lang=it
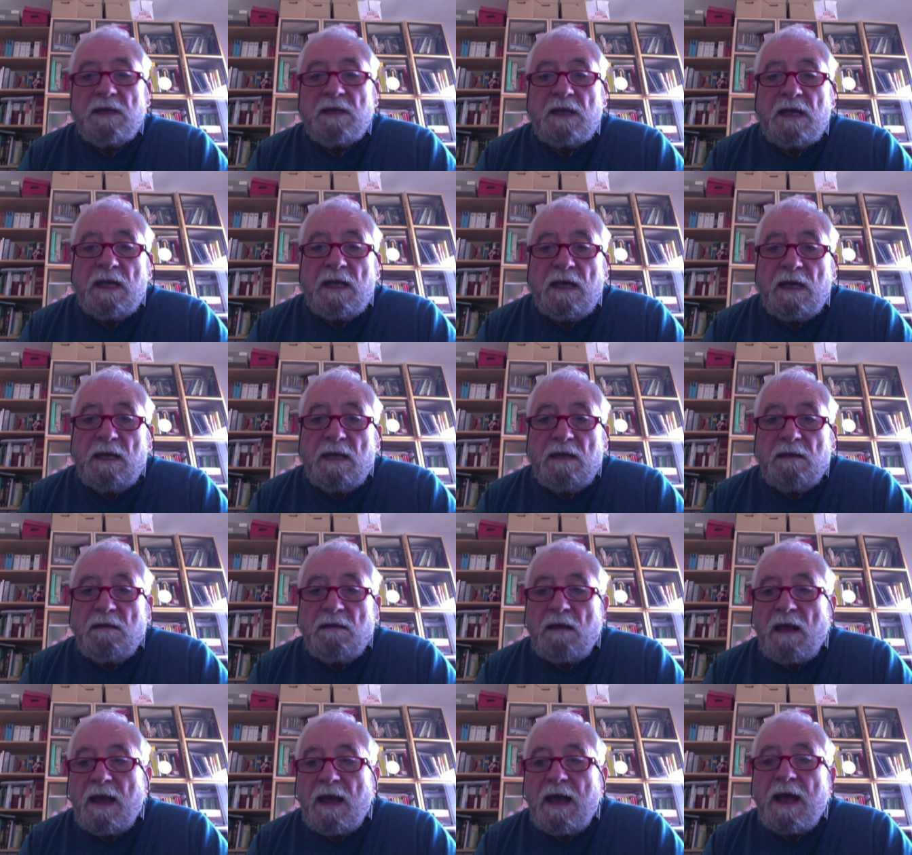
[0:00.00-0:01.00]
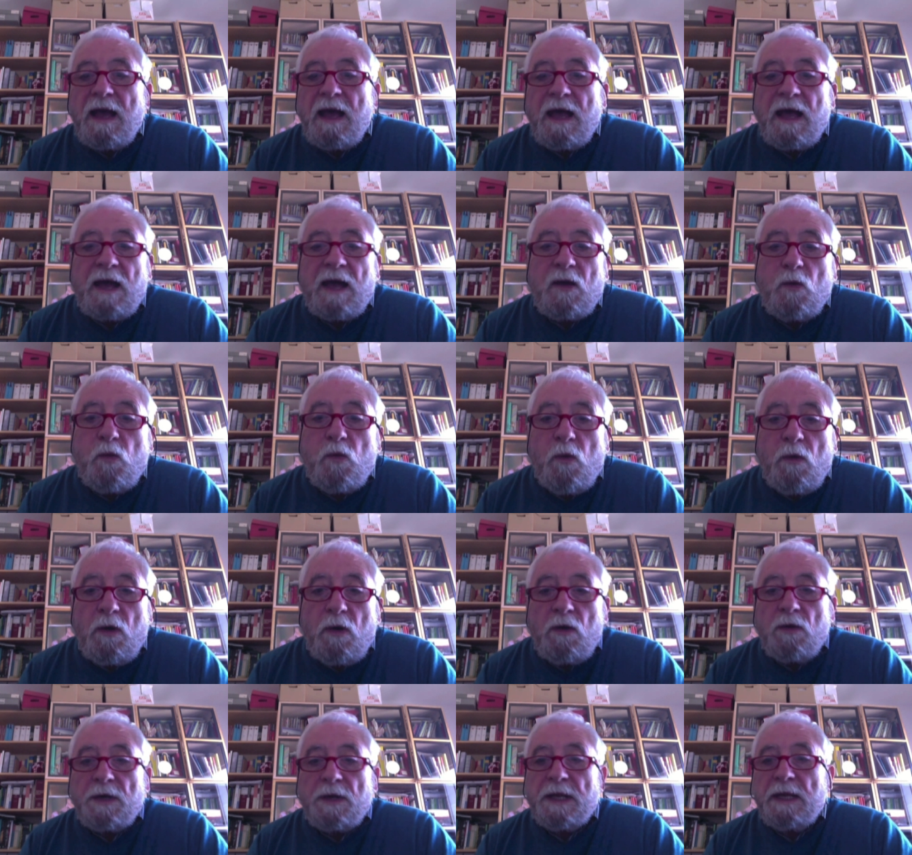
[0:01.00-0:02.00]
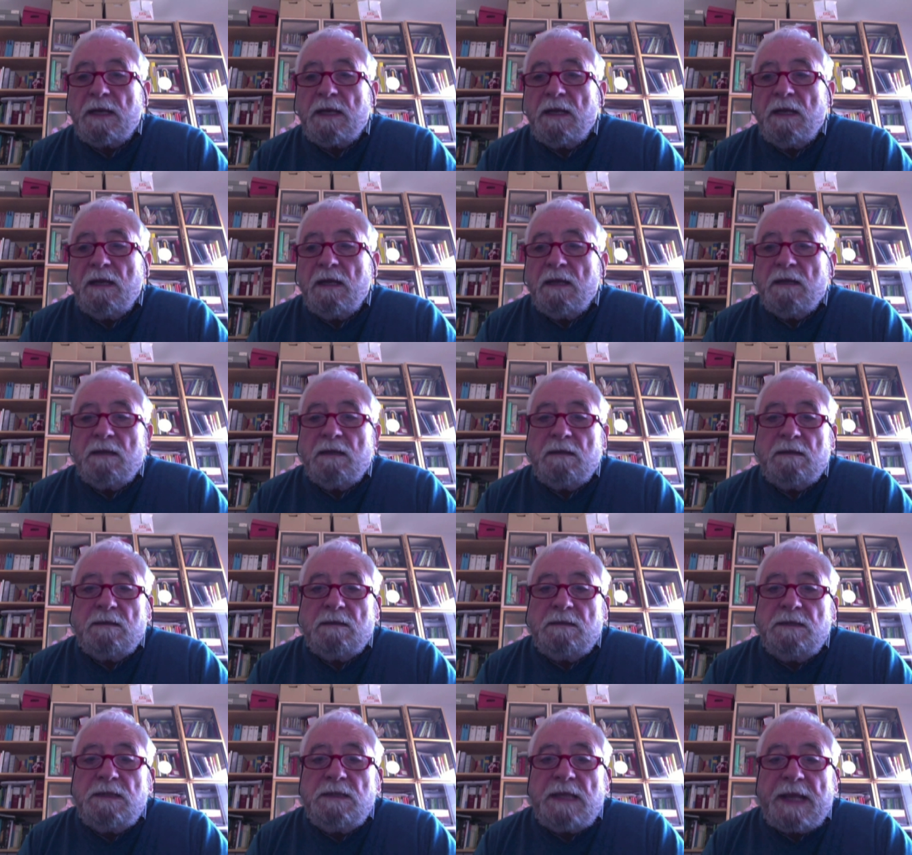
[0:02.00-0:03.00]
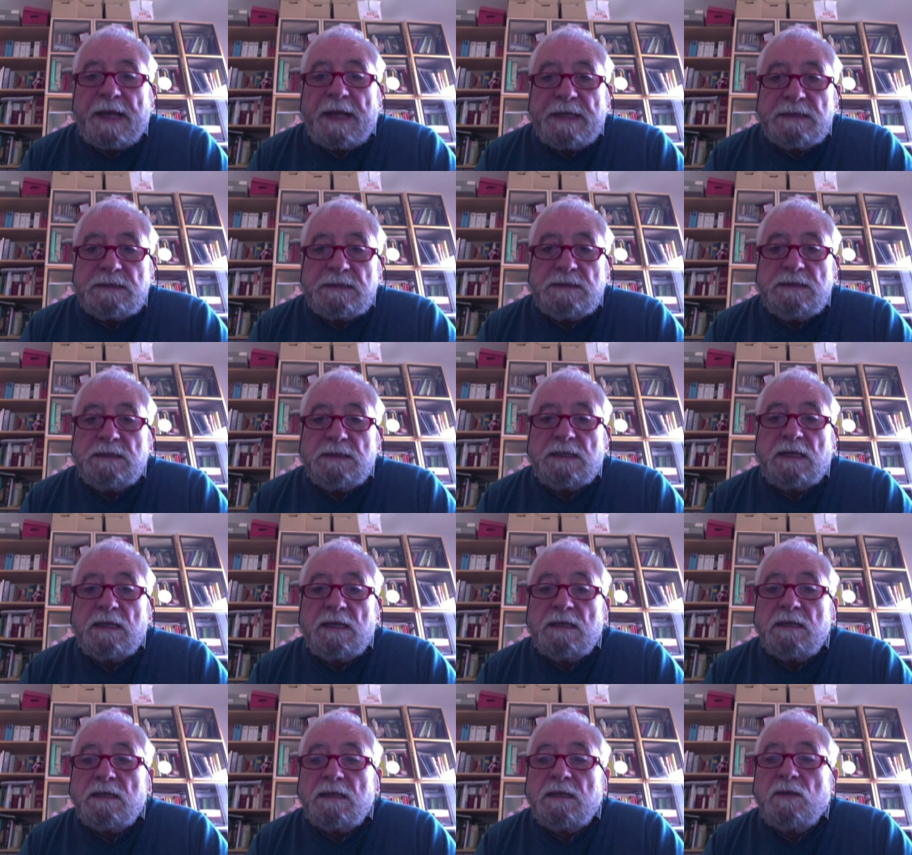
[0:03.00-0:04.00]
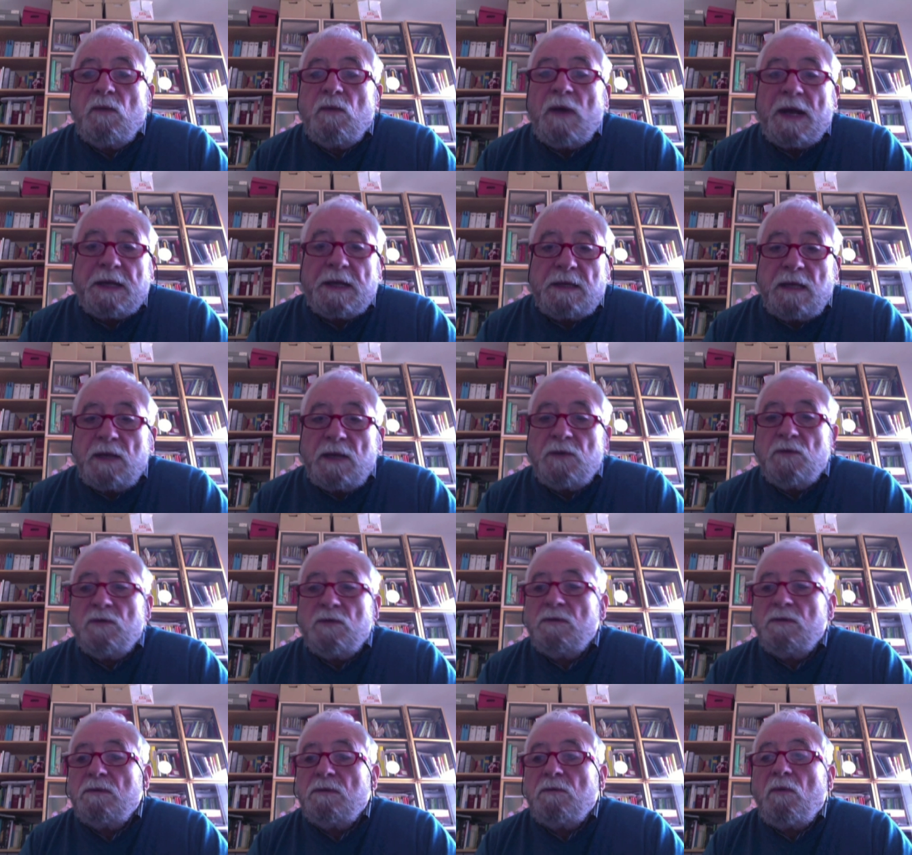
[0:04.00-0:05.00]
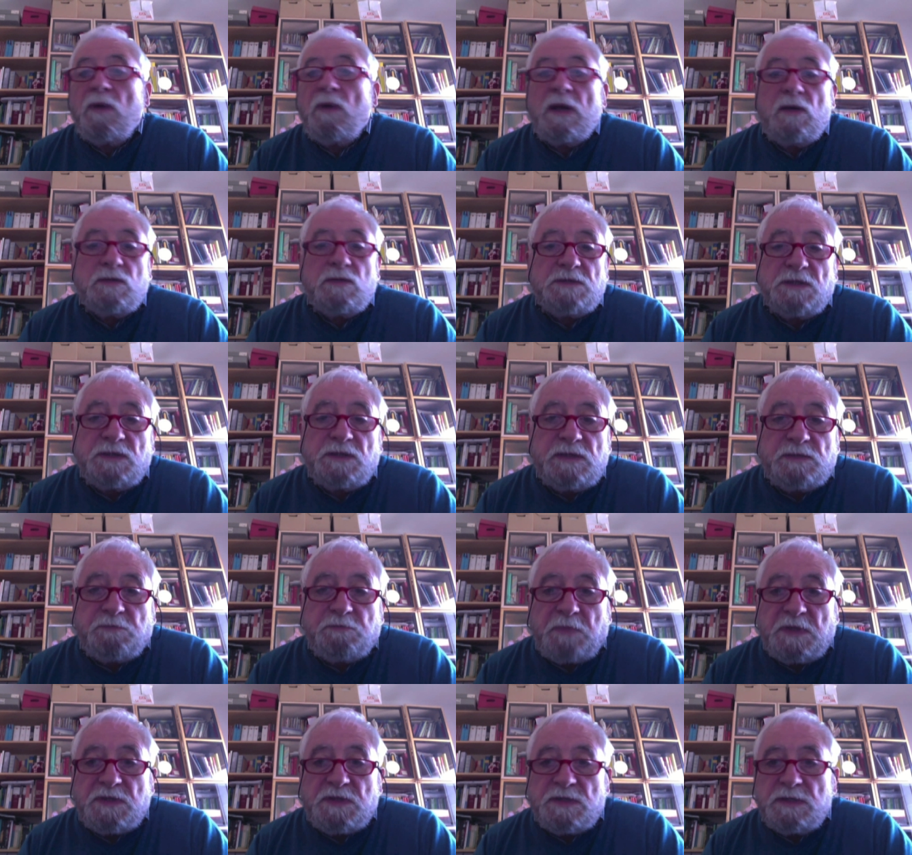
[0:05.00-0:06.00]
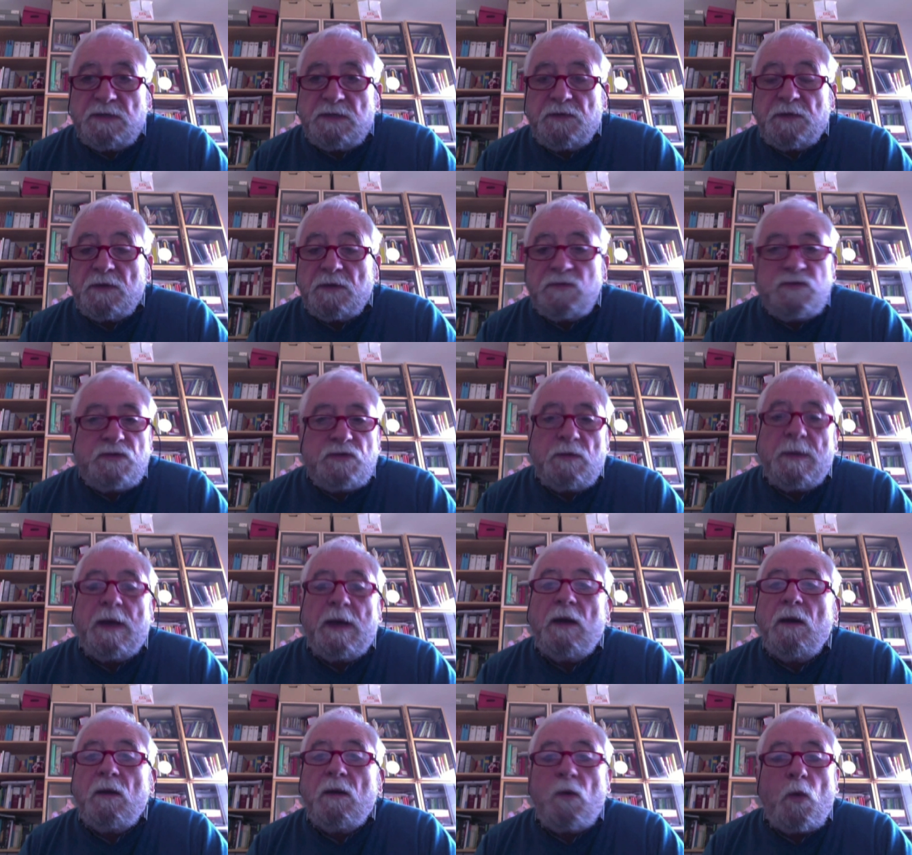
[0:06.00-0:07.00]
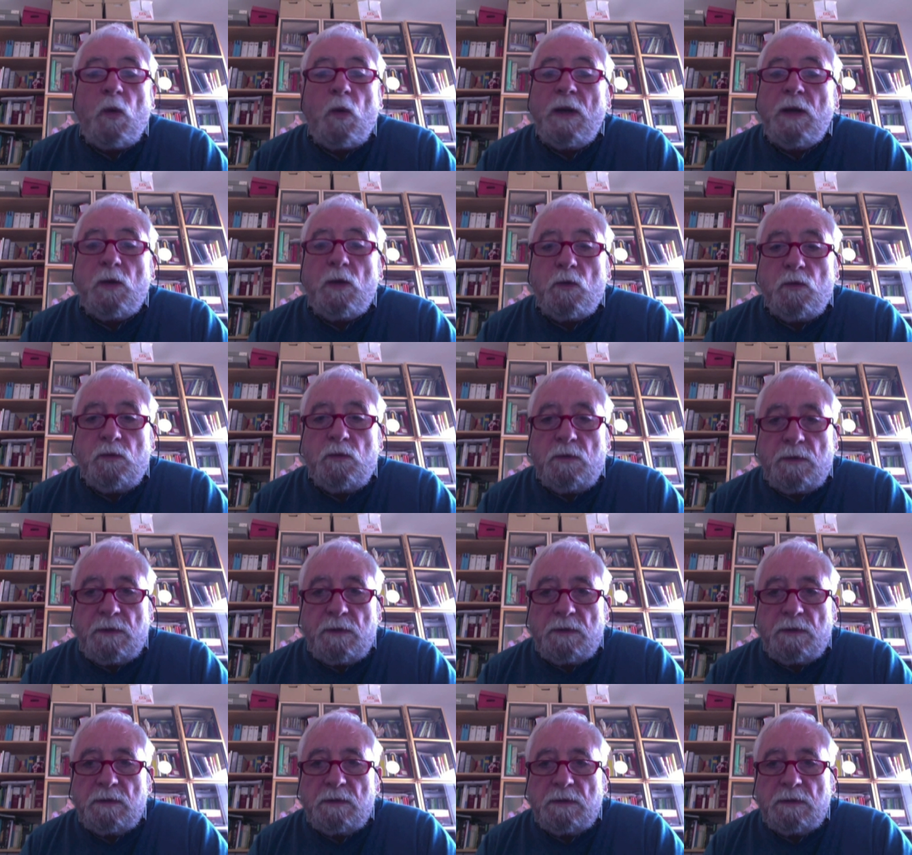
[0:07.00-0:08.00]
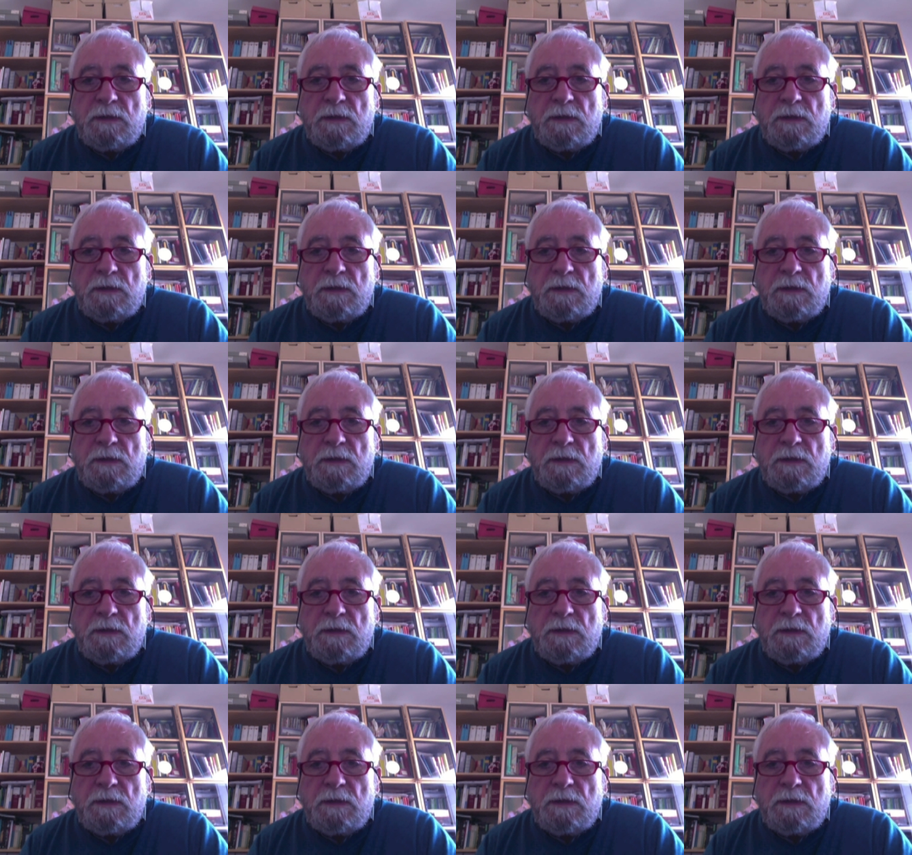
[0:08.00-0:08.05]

che ha a cuore eh, interessi che riguardano qualcosa di specifico, insomma qualcuno